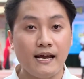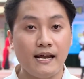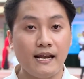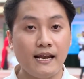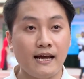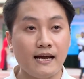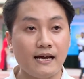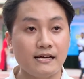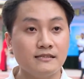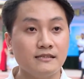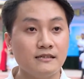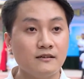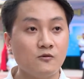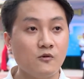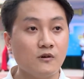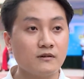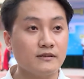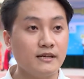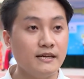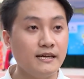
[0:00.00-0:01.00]
hay là những
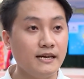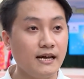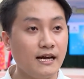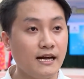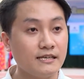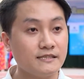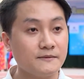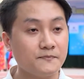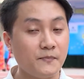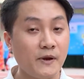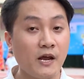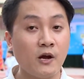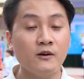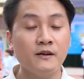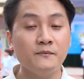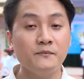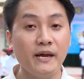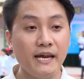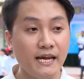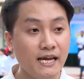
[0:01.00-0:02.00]
cuộc thi à,
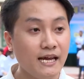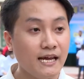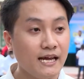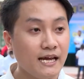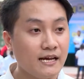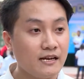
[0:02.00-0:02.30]
spelling bee